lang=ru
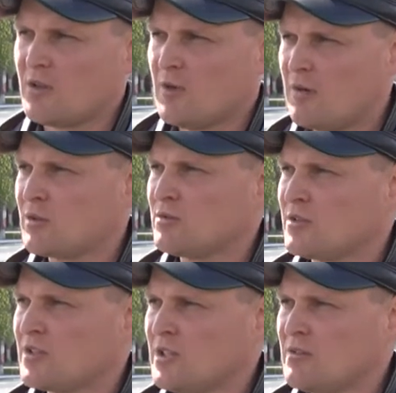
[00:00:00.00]
Мало кто
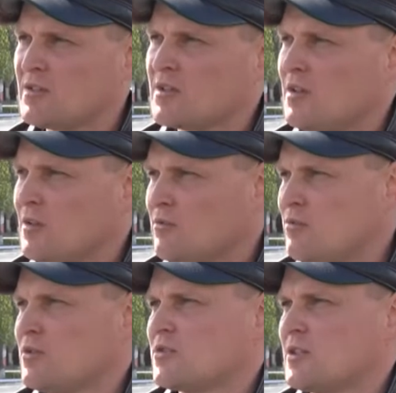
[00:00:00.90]
это делает,
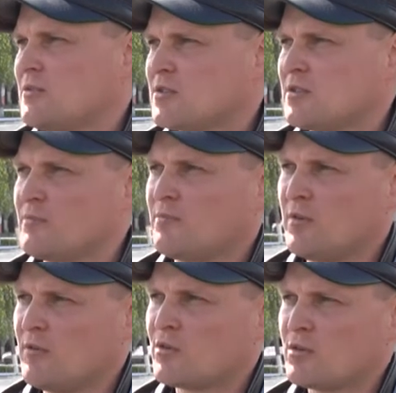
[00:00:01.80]
ну и, соответственно,
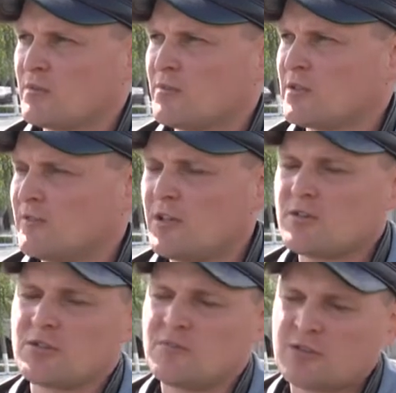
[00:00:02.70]
повороты
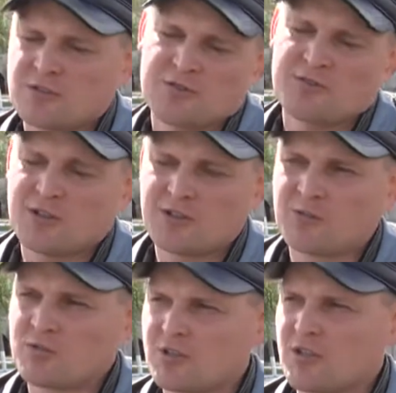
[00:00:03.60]
подавляющее большинство
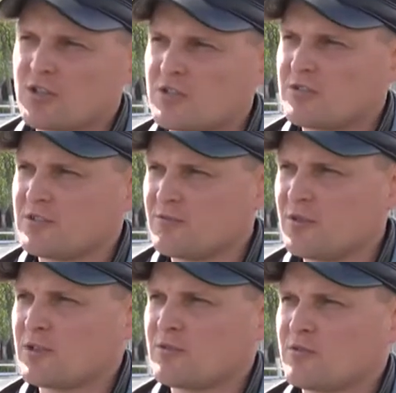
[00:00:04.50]
водителей тоже, конечно, в
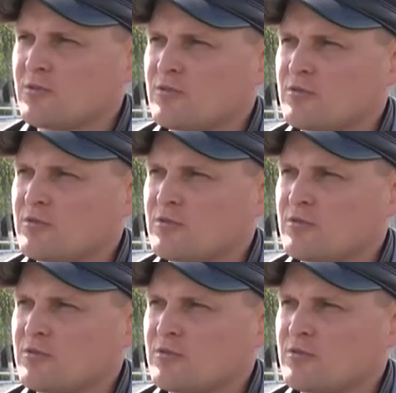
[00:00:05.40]
этих э,